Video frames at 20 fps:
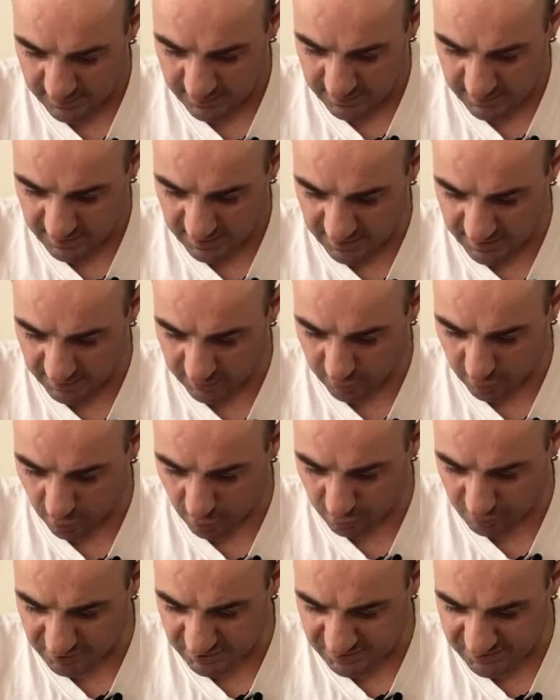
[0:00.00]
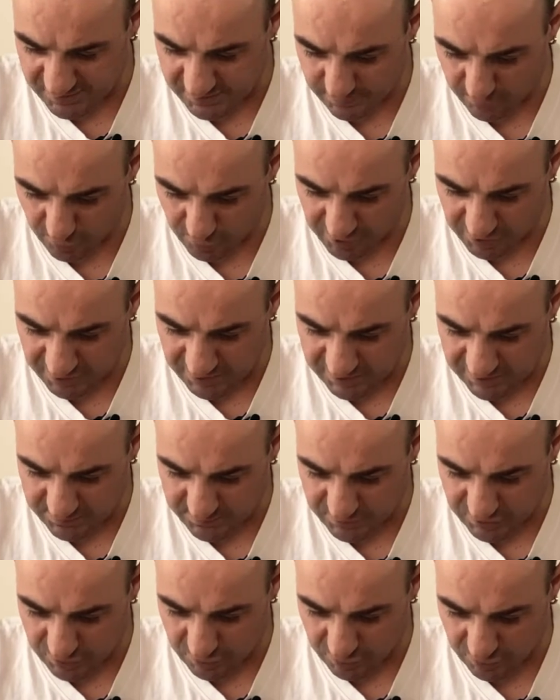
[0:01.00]
encontram se muitas
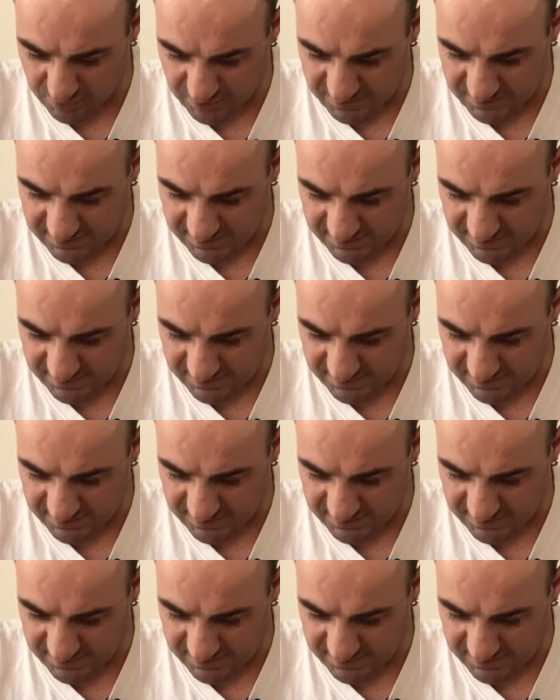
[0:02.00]
pessoas a,